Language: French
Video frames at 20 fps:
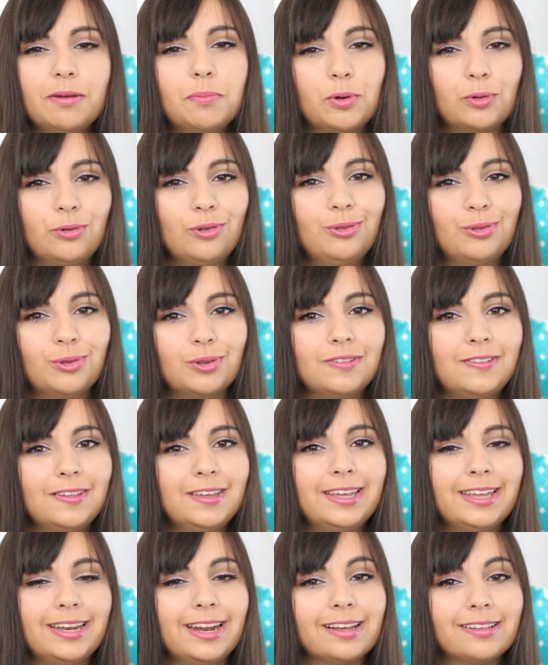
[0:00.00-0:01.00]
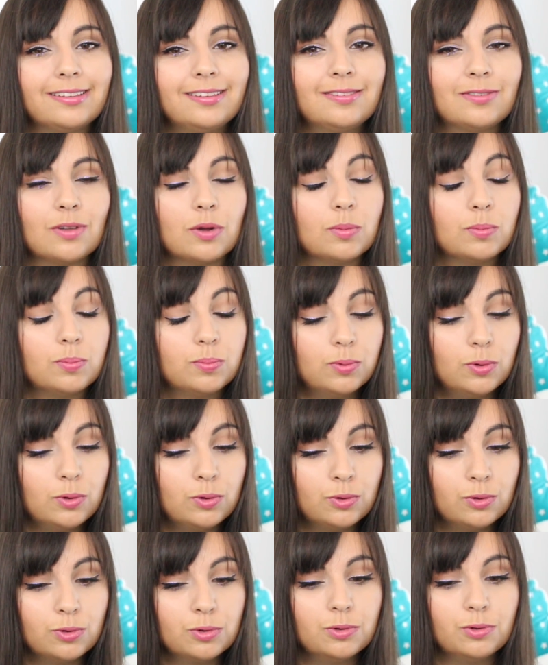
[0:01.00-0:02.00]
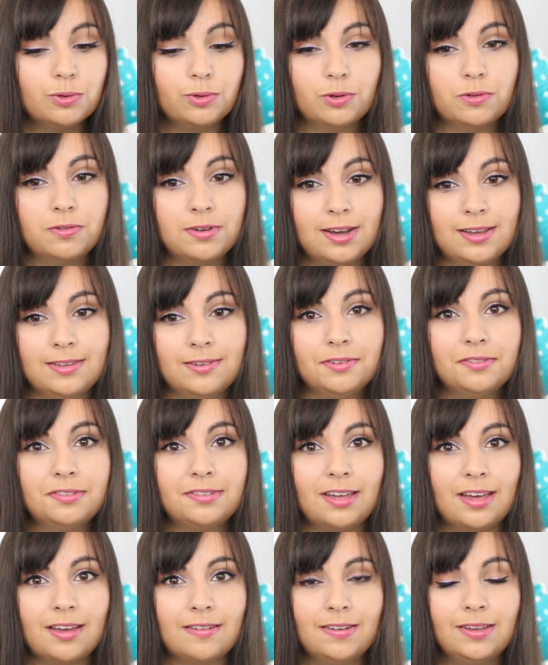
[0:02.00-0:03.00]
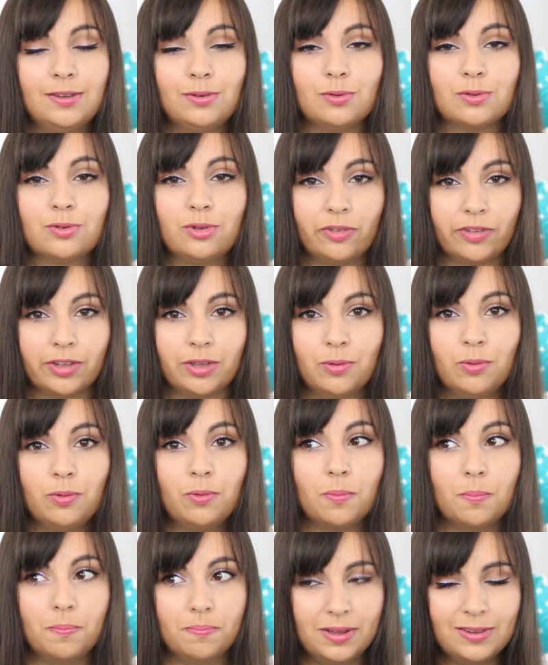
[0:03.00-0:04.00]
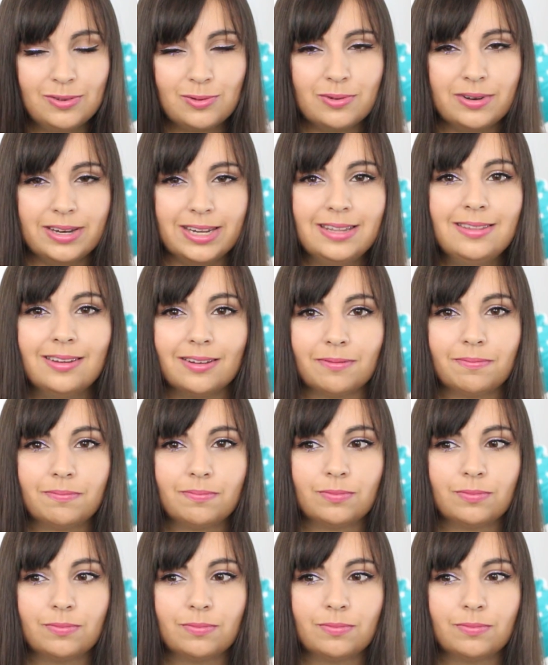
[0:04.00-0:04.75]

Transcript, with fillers: important de noter qu'il existe beaucoup de variantes avec une Cendrillon masculine,